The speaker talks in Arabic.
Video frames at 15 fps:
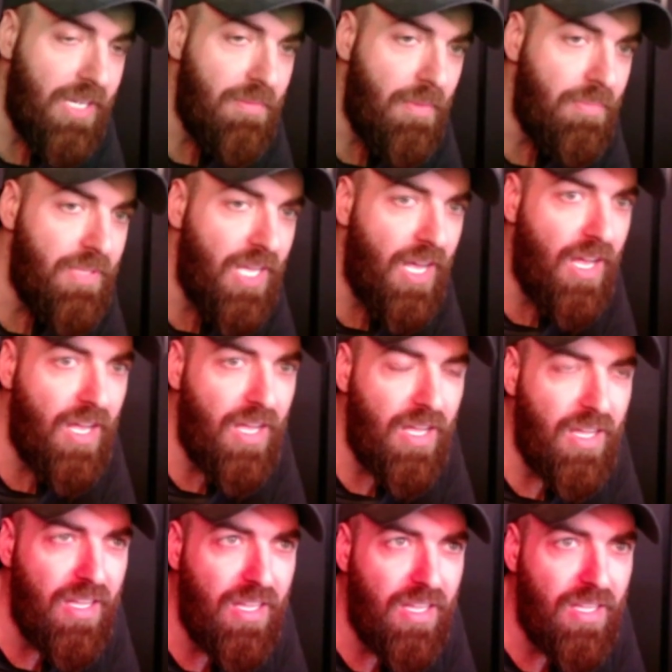
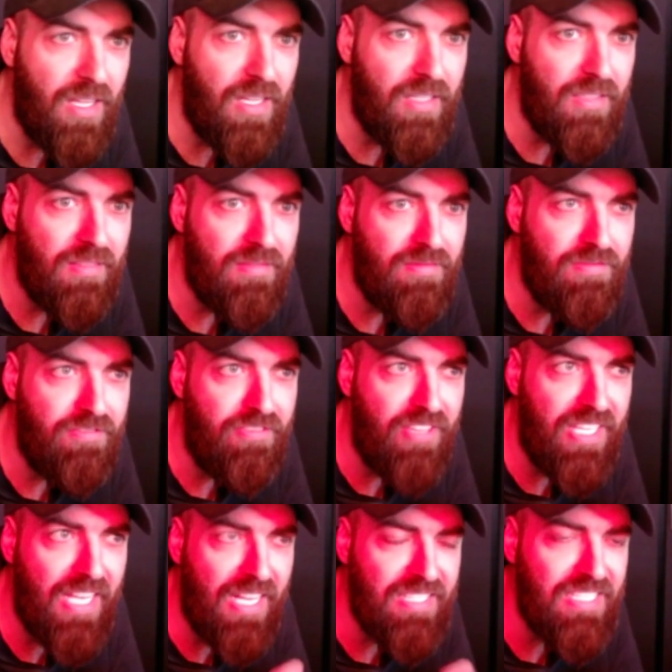مبدأها آه،
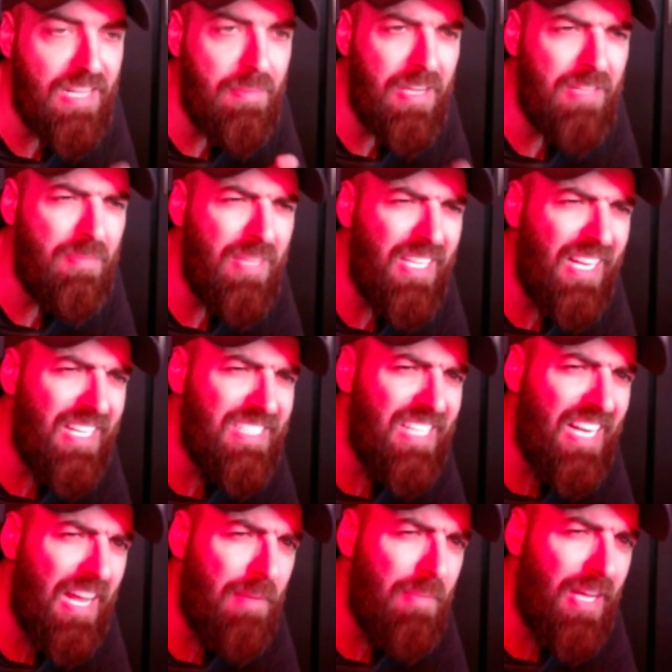فيها حسابات مثل اذا
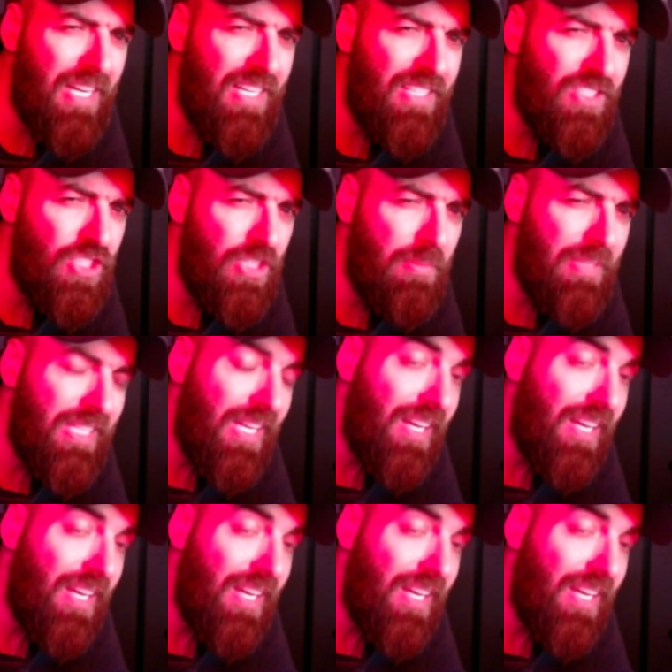لعبانين شيء مثل